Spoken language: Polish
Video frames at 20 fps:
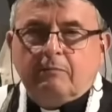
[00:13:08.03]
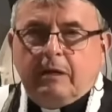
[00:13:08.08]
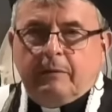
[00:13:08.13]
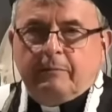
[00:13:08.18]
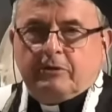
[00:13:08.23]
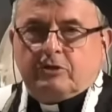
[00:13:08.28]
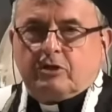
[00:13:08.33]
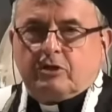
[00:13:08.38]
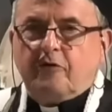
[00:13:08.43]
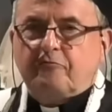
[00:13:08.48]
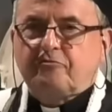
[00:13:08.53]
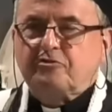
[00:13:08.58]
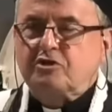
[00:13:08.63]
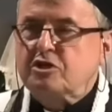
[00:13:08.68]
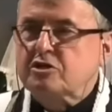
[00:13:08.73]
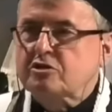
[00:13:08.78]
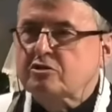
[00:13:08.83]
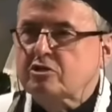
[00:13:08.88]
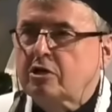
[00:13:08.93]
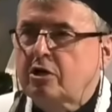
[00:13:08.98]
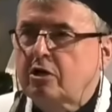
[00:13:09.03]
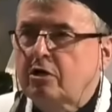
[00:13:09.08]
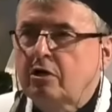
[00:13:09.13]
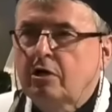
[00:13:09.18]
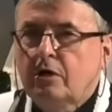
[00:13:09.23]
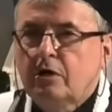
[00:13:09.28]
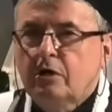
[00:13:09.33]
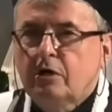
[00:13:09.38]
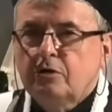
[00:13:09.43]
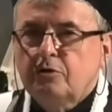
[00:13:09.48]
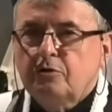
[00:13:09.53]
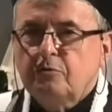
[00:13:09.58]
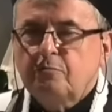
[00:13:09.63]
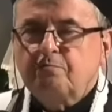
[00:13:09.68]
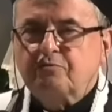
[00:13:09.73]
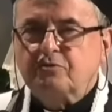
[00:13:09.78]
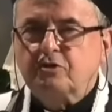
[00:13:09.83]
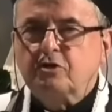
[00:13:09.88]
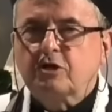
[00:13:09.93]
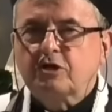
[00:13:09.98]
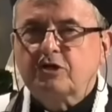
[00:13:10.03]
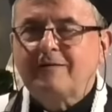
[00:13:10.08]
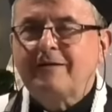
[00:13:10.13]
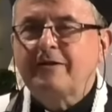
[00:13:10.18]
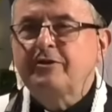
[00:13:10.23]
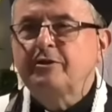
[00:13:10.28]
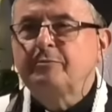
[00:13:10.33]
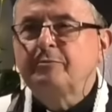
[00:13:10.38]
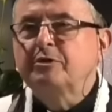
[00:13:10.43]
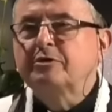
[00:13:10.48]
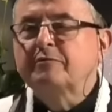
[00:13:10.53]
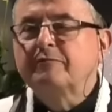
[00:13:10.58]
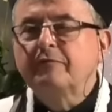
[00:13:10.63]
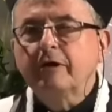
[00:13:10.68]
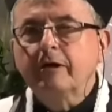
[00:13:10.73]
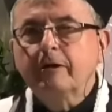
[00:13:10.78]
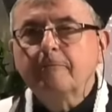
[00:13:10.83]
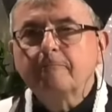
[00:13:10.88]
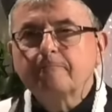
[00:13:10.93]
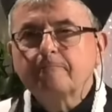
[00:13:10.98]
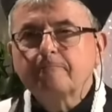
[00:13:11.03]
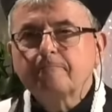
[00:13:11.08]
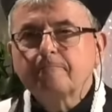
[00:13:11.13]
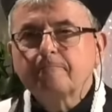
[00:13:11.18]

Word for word: mamy to wszystko przygotowane do bitwy.